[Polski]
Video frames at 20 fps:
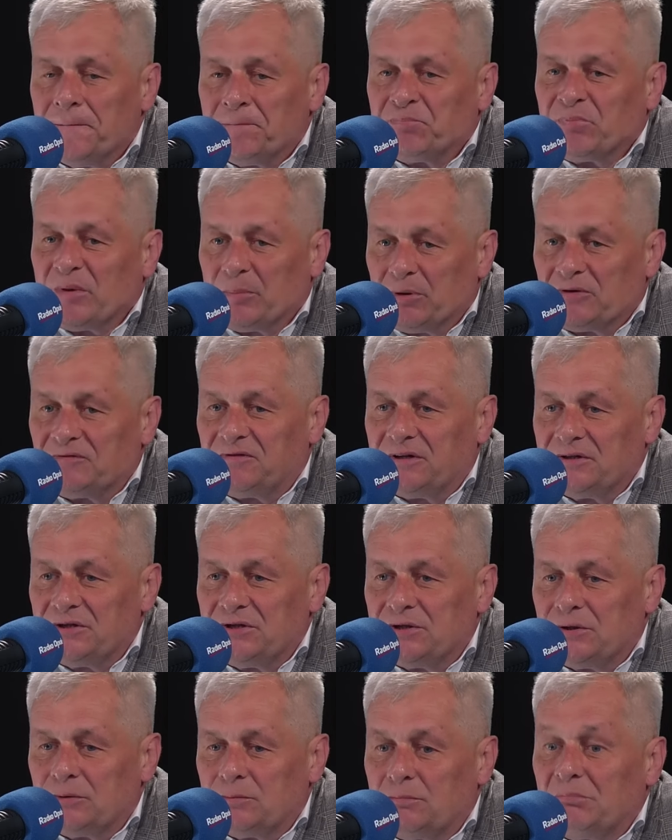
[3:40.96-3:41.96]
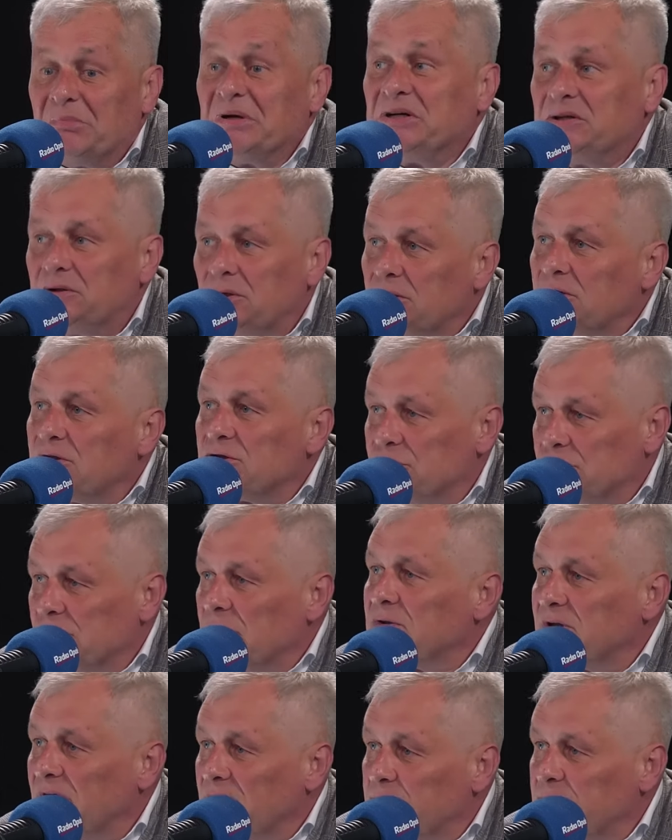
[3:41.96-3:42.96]
prowadzić tą, merytoryczną,
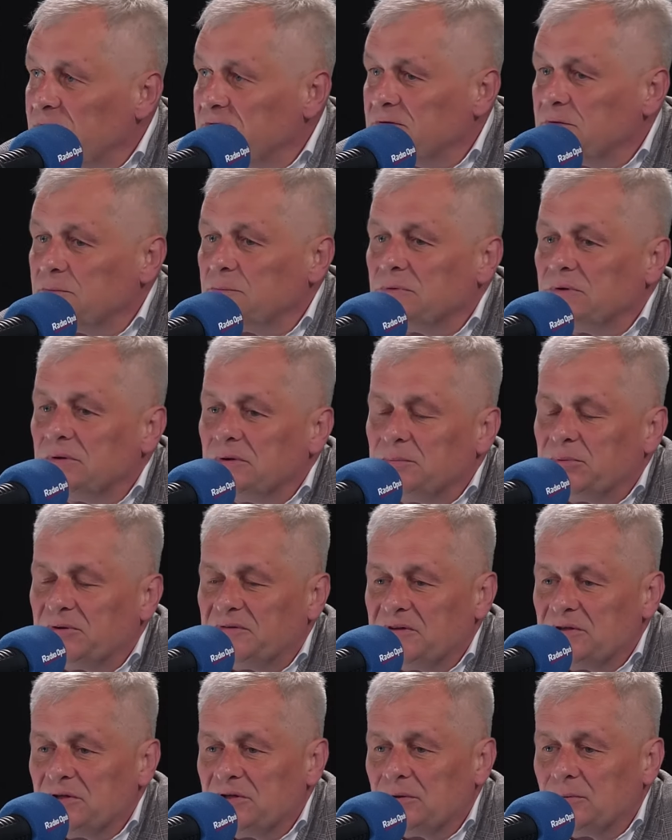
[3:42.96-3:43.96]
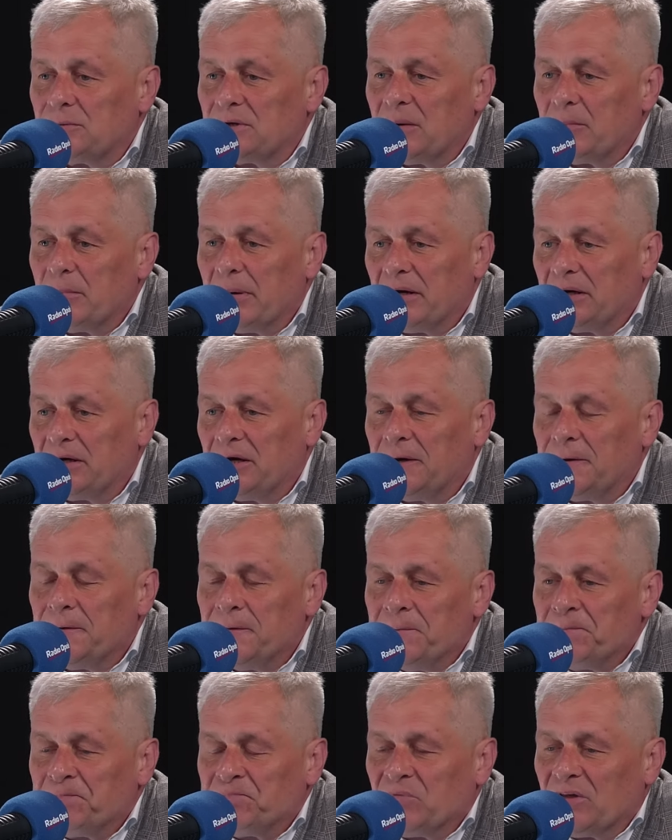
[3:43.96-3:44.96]
tak powiem, e, prowadzić tą kampanię. E,
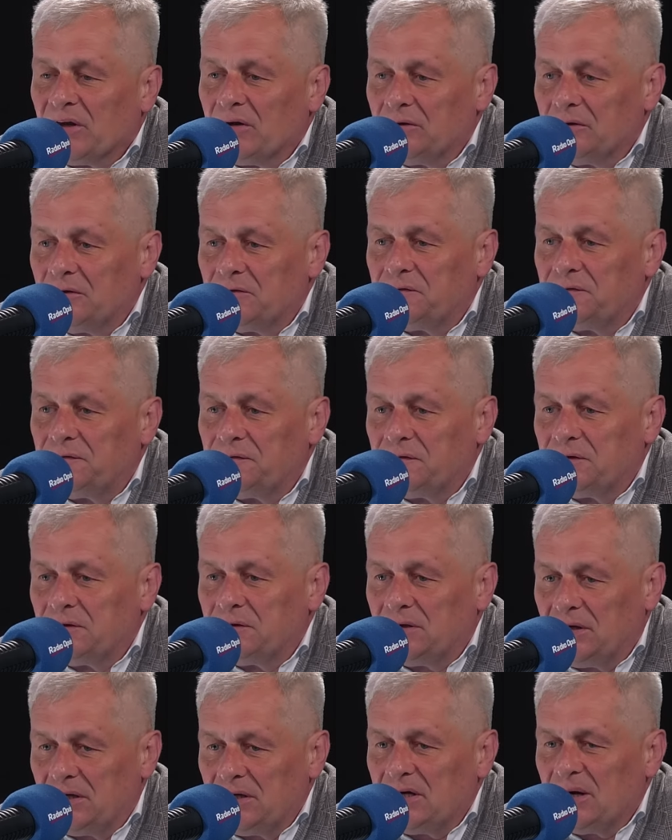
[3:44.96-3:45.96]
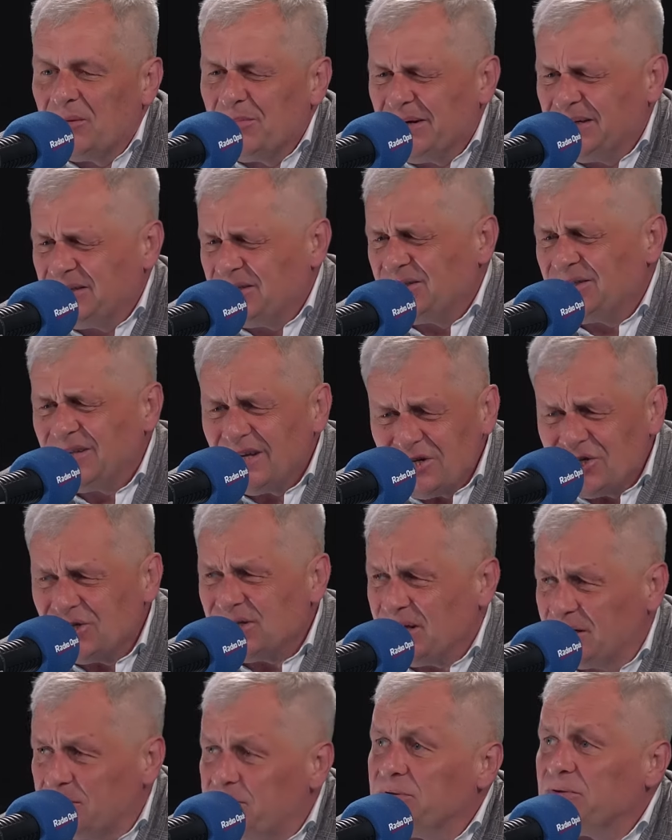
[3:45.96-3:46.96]
w tej kampanii też
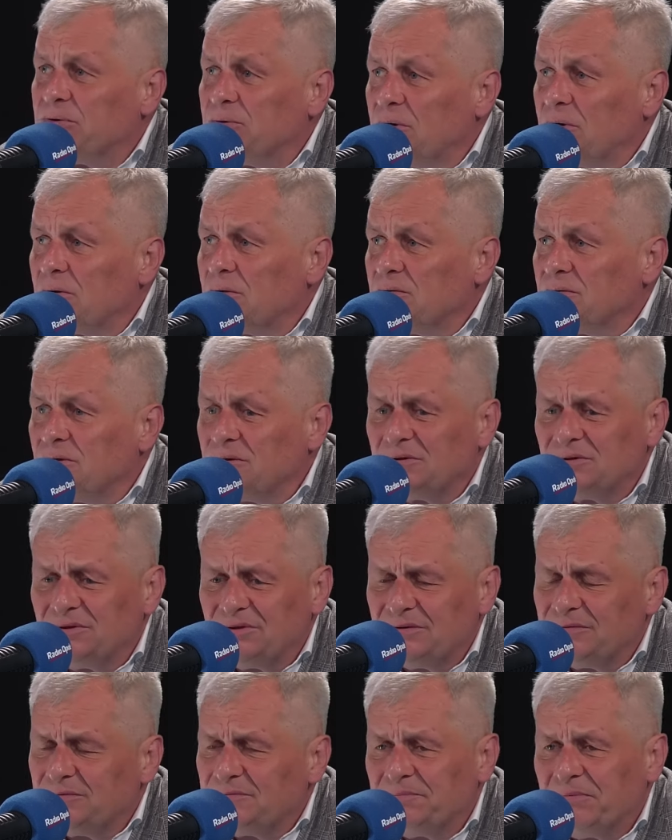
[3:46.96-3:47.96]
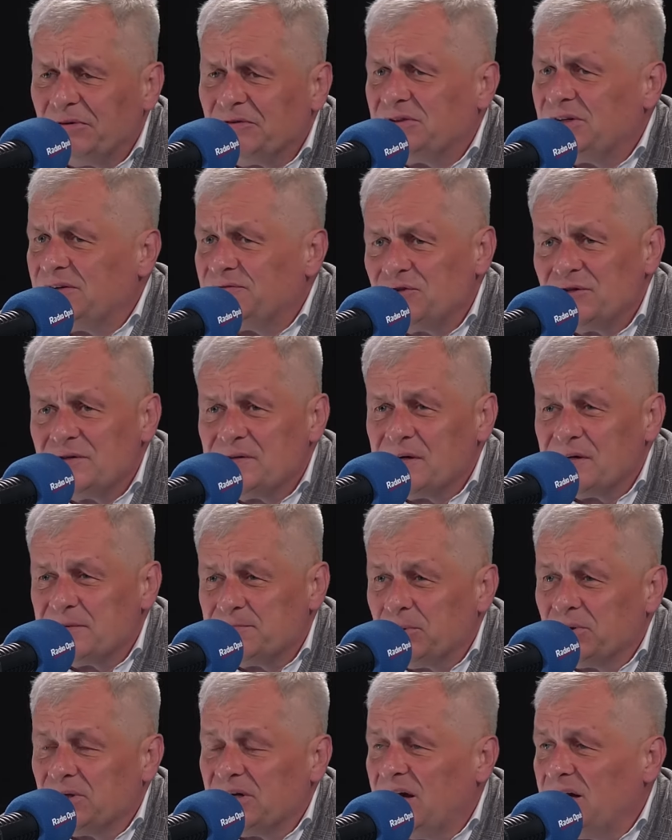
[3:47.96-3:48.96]
tak było. No, te wszystkie
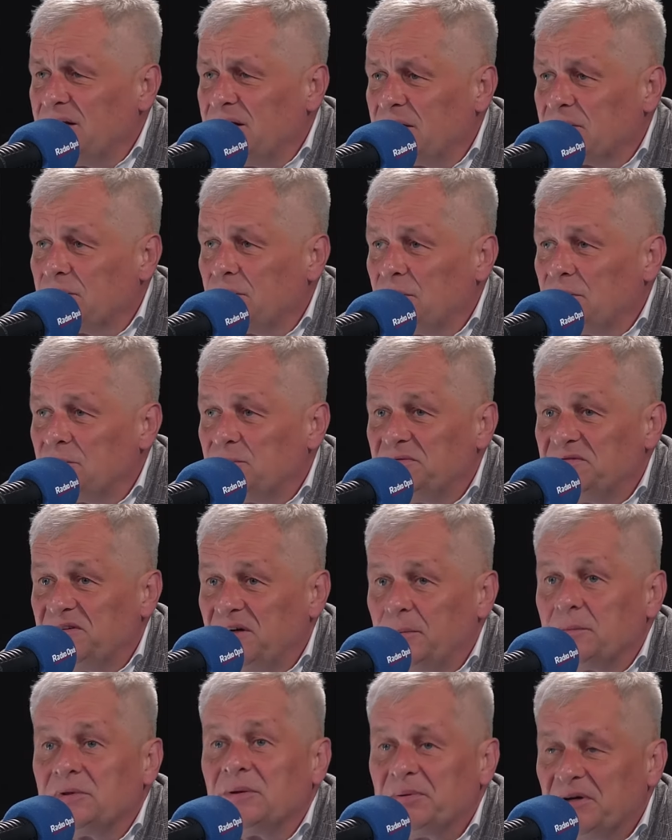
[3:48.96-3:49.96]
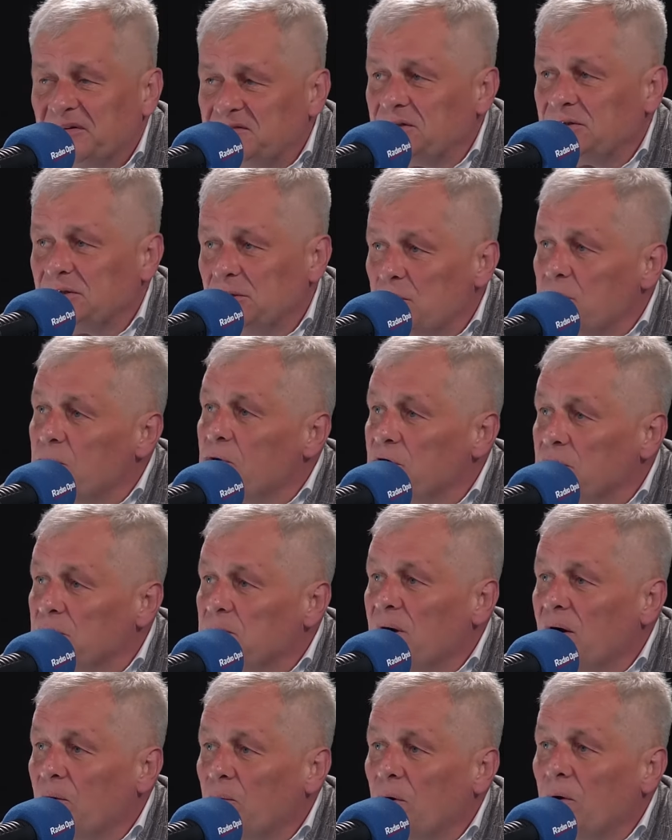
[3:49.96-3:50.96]
spotkania, które odbywałem, naprawdę nie było ich
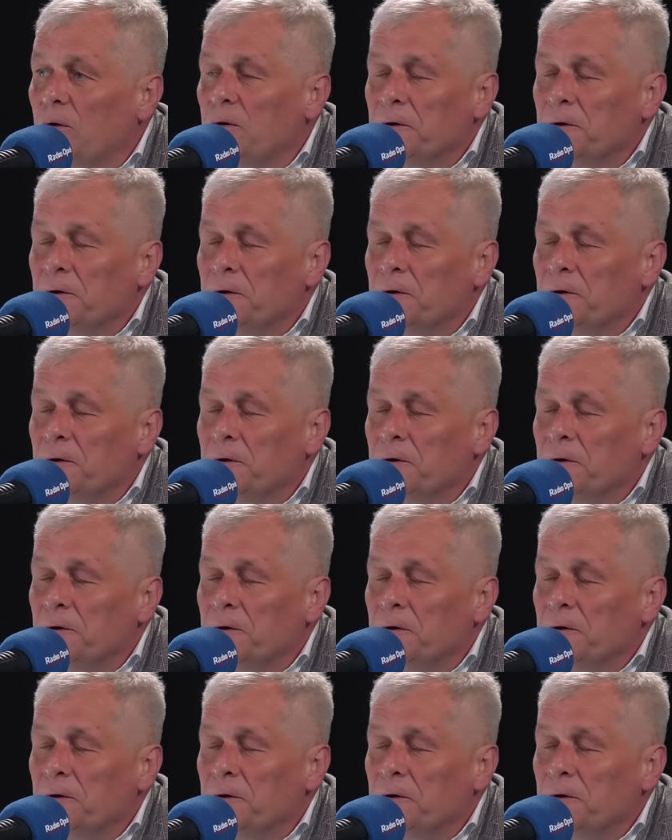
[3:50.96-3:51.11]
mało